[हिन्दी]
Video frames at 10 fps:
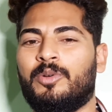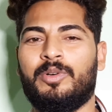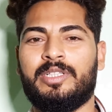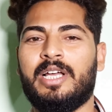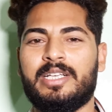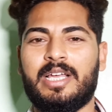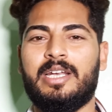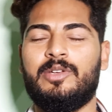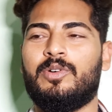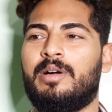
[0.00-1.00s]
तो इतना
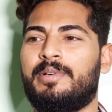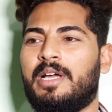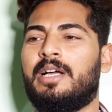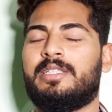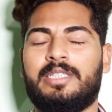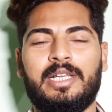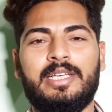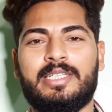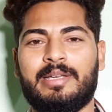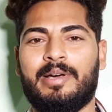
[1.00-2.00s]
आसान नहीं होगा बट हाँ चलिए
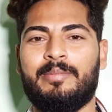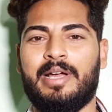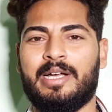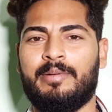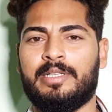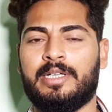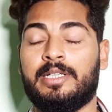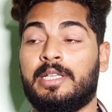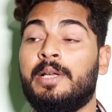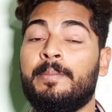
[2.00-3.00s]
इसके बारे में आगे बात कर
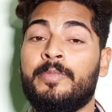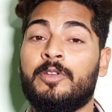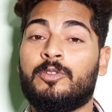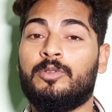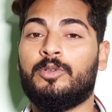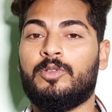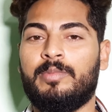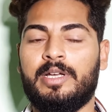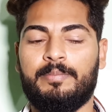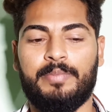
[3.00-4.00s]
लेते हैं तो दोस्तों
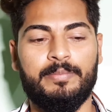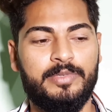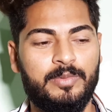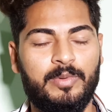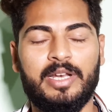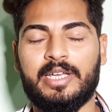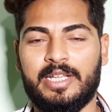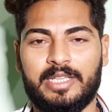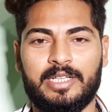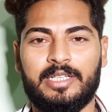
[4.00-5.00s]
मैं पबजी मोबाइल
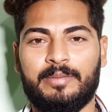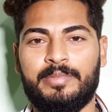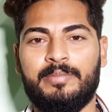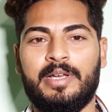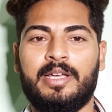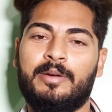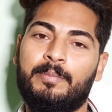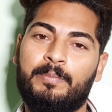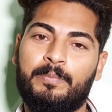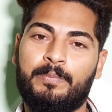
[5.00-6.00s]
खेलता था तब भी मैं
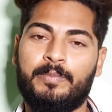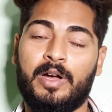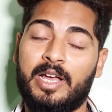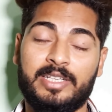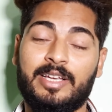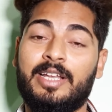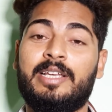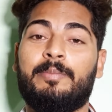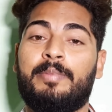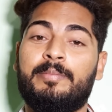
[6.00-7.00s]
ऐसा
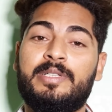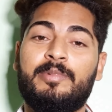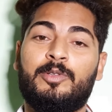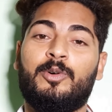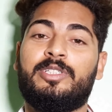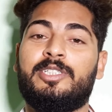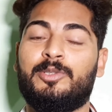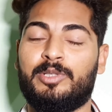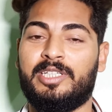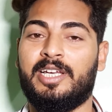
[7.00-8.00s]
नहीं पबजी में दो
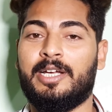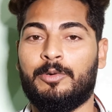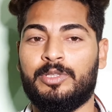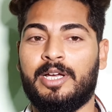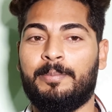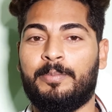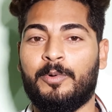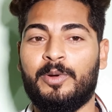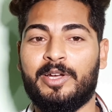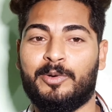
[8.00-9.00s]
चीज़ होती है एक होता है
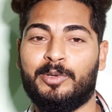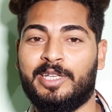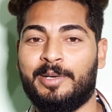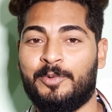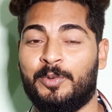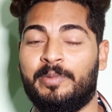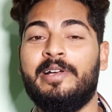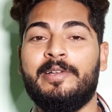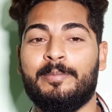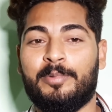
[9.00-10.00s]
प्रो एक होते हैं
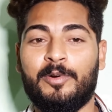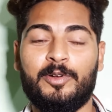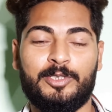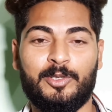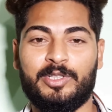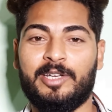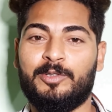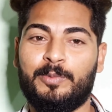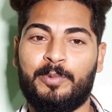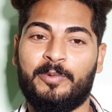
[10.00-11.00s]
नूब प्रो जो होते
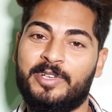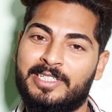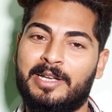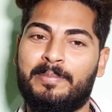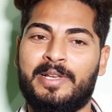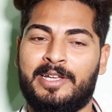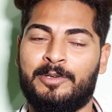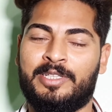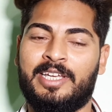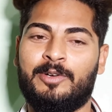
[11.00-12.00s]
हैं जो प्रोफेशनल
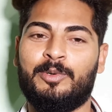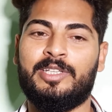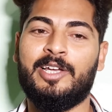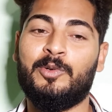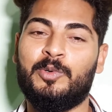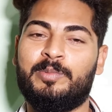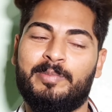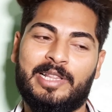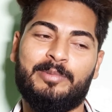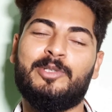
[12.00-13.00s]
प्लेयर होते हैं एक होता है
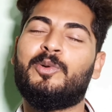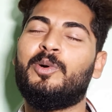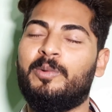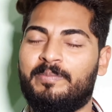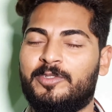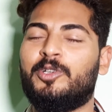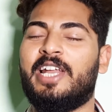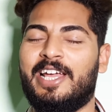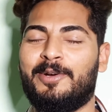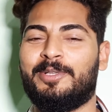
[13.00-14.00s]
नूब मतलब जिनको
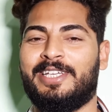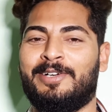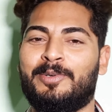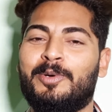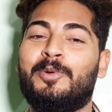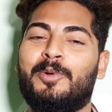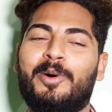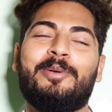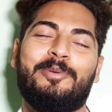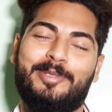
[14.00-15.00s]
जो नए होते हैं उनको
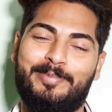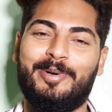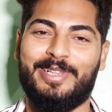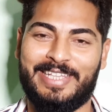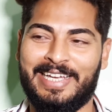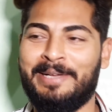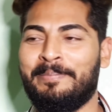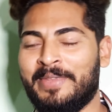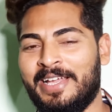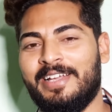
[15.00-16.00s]
लोग नूब बोलते
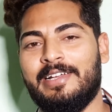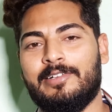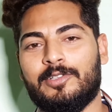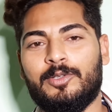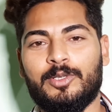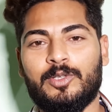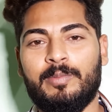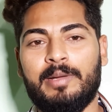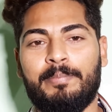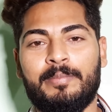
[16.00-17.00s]
हैं तो
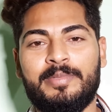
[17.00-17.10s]
दोस्तों मैं